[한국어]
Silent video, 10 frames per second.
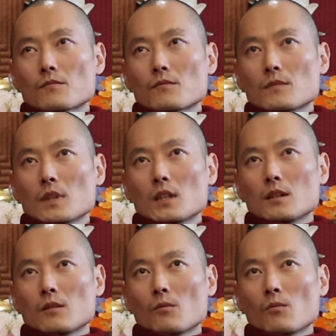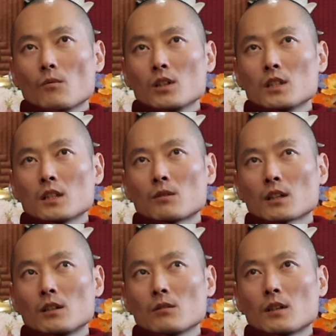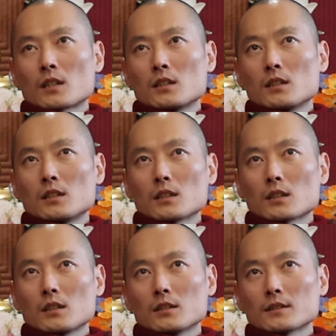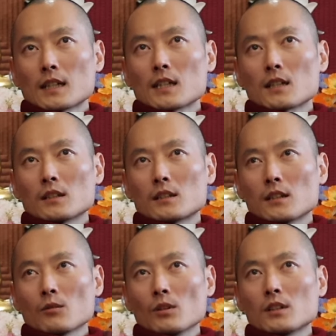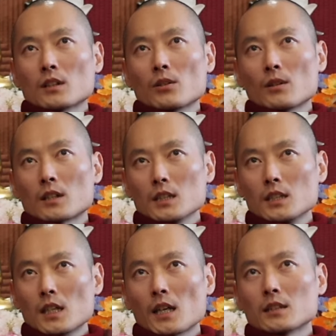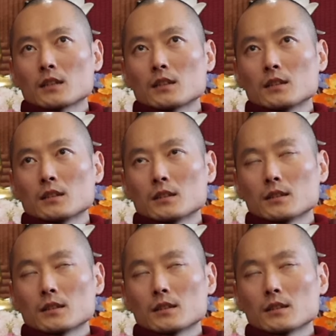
조금 원인과 결과를 그 쌍카라가 일어나는 원인과 결과를 이해하는 그